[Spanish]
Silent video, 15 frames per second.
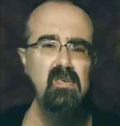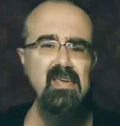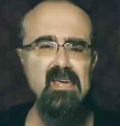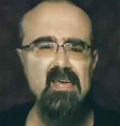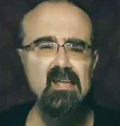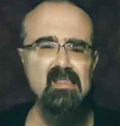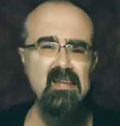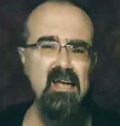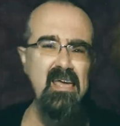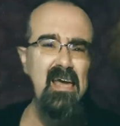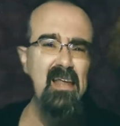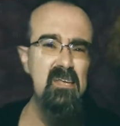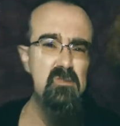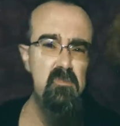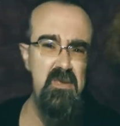y que atrae a
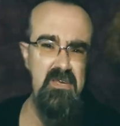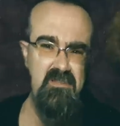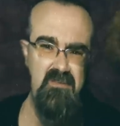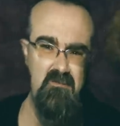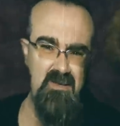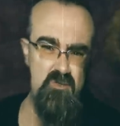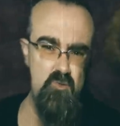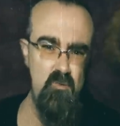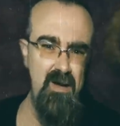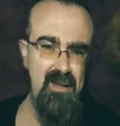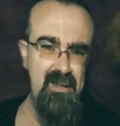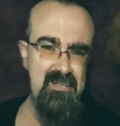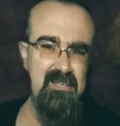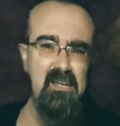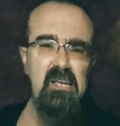las víctimas
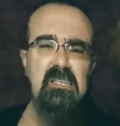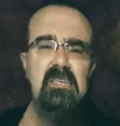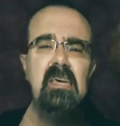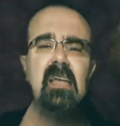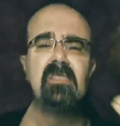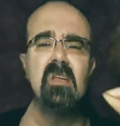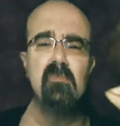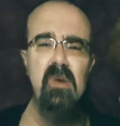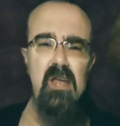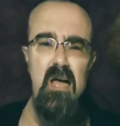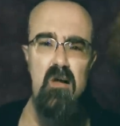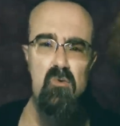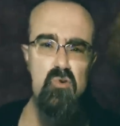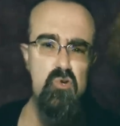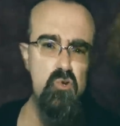humanas a las que
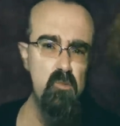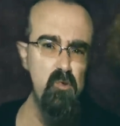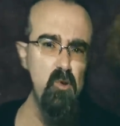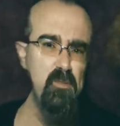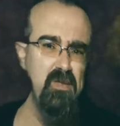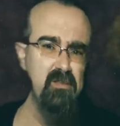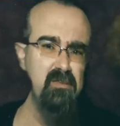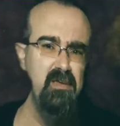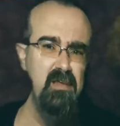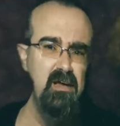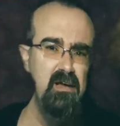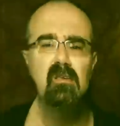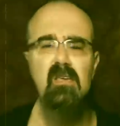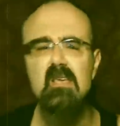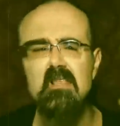atrapará con su propia tela y